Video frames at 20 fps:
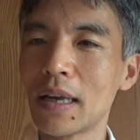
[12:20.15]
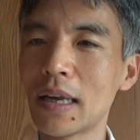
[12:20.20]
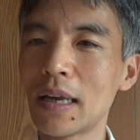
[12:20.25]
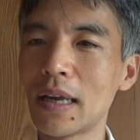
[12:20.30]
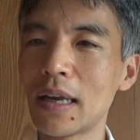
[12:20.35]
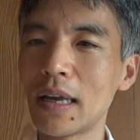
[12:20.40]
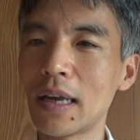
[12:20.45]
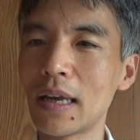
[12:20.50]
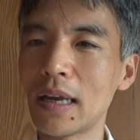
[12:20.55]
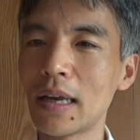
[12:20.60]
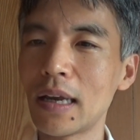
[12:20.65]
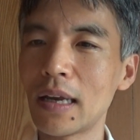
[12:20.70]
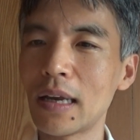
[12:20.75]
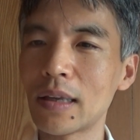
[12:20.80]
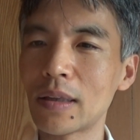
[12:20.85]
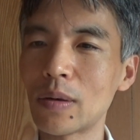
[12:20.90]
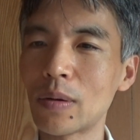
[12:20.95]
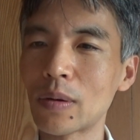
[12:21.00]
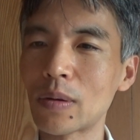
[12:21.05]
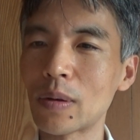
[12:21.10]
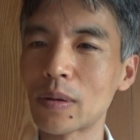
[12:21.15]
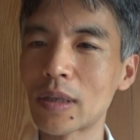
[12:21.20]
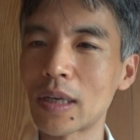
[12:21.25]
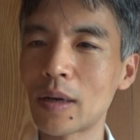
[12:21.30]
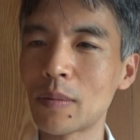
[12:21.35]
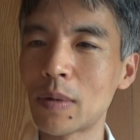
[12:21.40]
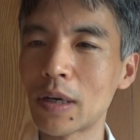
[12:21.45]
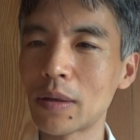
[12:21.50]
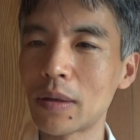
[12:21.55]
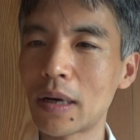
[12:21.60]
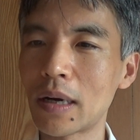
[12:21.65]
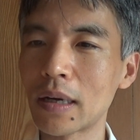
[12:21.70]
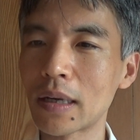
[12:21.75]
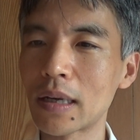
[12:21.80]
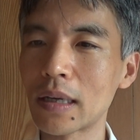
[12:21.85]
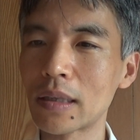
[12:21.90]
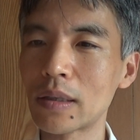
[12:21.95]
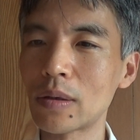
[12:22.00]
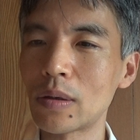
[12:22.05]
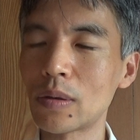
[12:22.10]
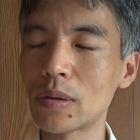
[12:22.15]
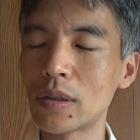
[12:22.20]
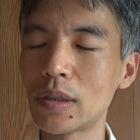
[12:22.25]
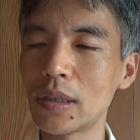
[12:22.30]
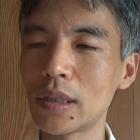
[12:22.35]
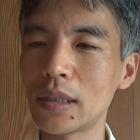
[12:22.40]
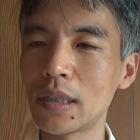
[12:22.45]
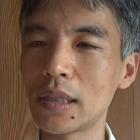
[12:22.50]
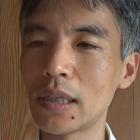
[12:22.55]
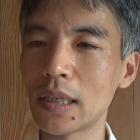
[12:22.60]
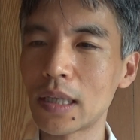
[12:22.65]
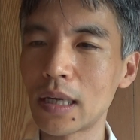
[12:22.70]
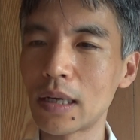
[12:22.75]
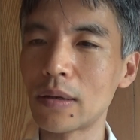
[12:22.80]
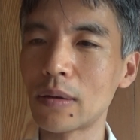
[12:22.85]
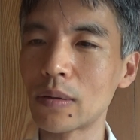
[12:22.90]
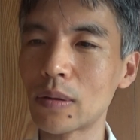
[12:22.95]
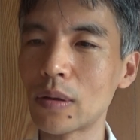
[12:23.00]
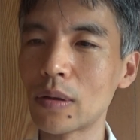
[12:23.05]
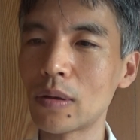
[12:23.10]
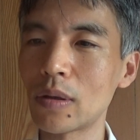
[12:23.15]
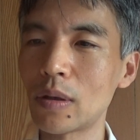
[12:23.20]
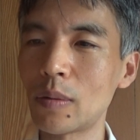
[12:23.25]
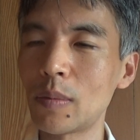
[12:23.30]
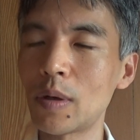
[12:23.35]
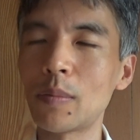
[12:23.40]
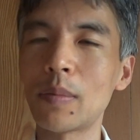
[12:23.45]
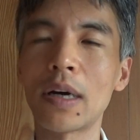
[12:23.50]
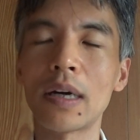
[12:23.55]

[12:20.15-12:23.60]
えー、東京裁判の判決を信じてるというのも、